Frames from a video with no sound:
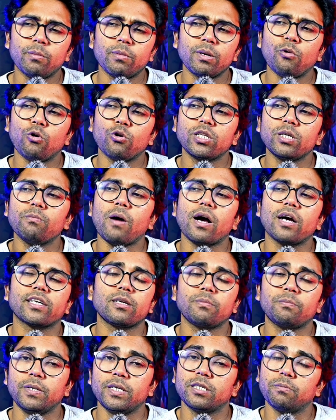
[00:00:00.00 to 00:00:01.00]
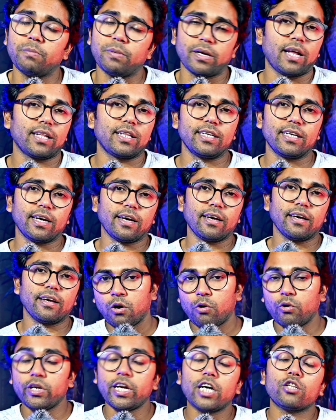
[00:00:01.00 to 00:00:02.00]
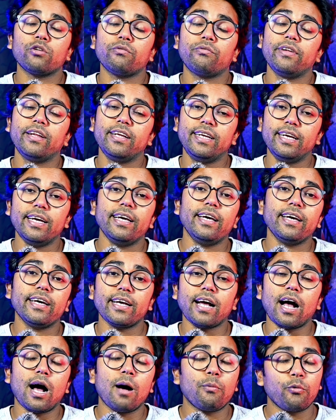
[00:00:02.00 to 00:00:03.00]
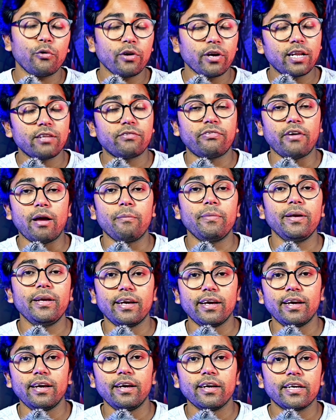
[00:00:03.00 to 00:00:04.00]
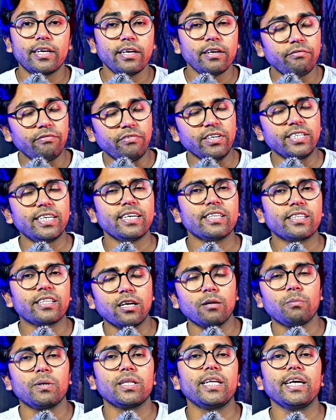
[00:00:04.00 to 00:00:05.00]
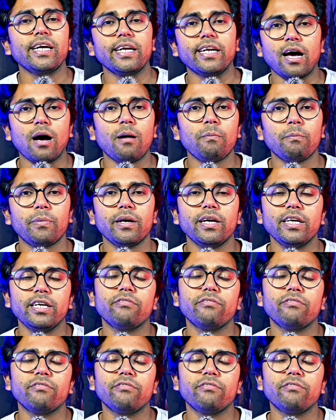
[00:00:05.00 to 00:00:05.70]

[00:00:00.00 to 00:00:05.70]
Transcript: हमने बहुत ही मास्टर पीस बना दिया है और या तो फिर ये है कि आपको एक गलतफहमी है की विजय थलपति के नाम पे